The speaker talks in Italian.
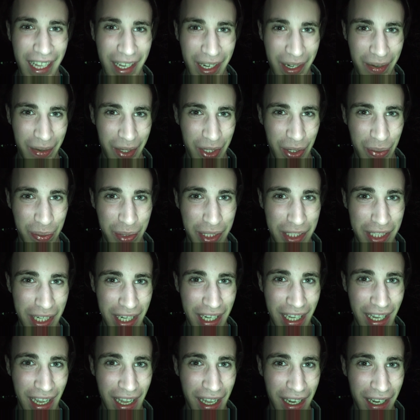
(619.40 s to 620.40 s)
lo vado poi a
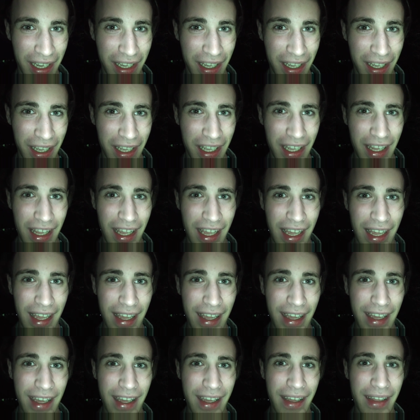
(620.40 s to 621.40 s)
cercare
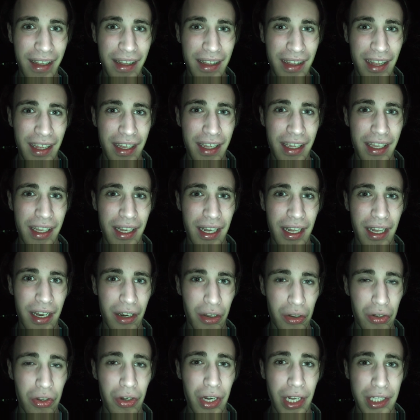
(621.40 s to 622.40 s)
e il,
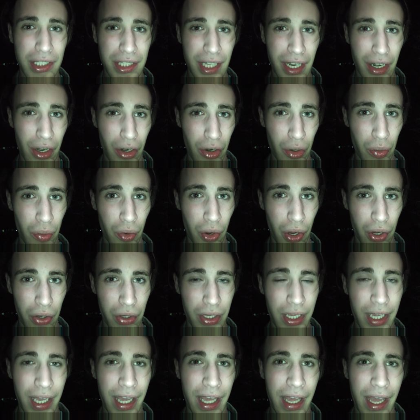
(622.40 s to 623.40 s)
lo colesterolo buono
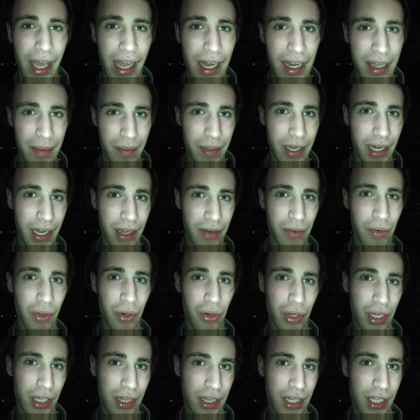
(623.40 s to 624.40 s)
che elimina
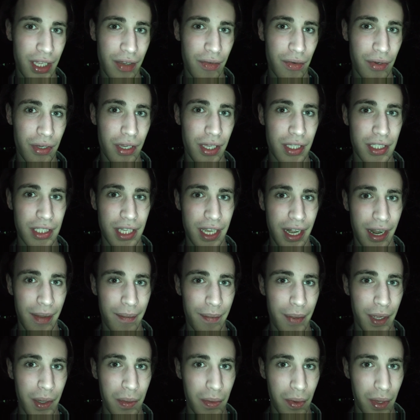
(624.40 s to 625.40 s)
quello cattivo, che
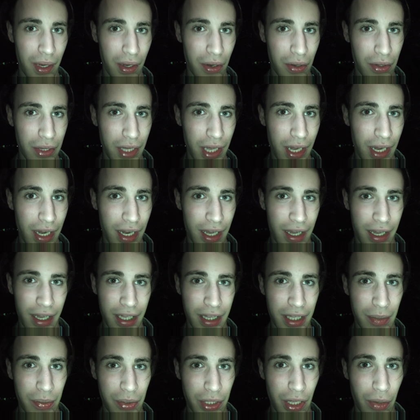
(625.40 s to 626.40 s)
sarebbe quello del
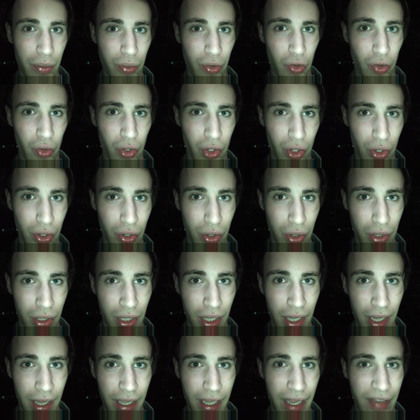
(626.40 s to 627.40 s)
tipo del burro,
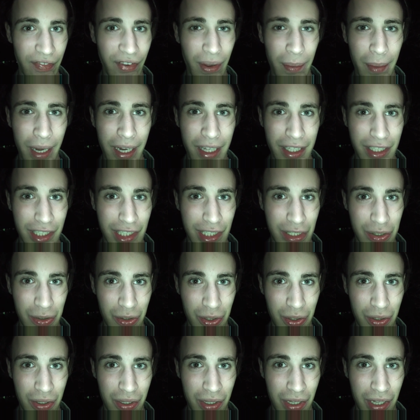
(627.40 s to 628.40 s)
che fa
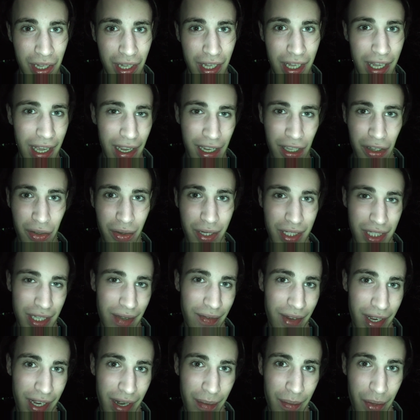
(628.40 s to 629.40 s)
malissimo e che dovresti
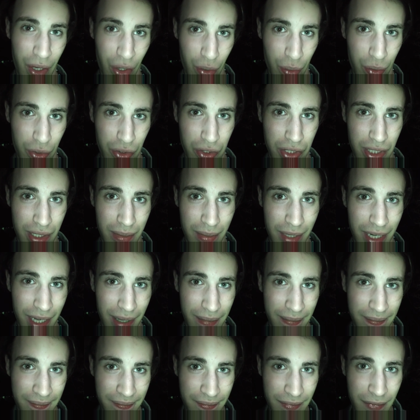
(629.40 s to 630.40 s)
averne il meno
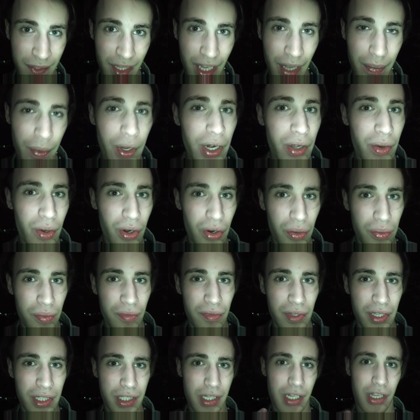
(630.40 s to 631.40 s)
possibile. Che però è quello
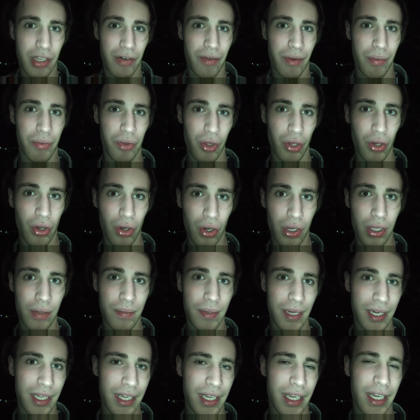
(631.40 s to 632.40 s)
che si trova più in noi,
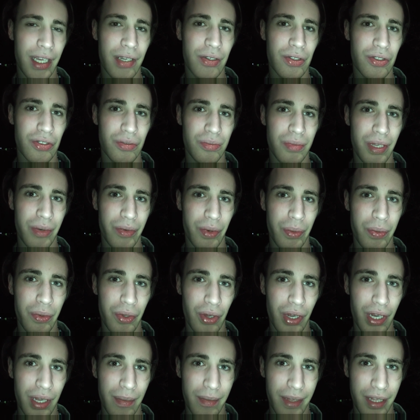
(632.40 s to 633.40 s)
perché consumiamo
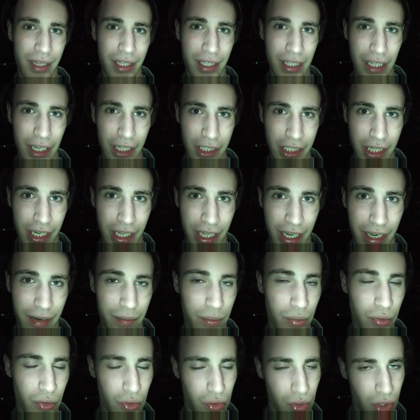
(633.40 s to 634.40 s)
più alimenti del genere,
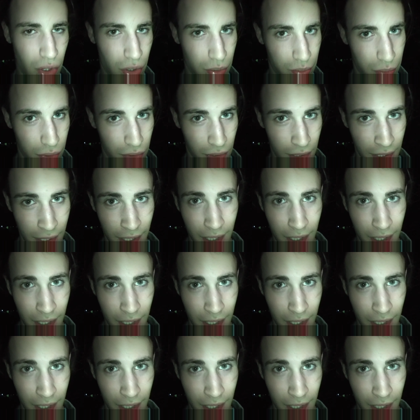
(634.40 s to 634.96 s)
purtroppo.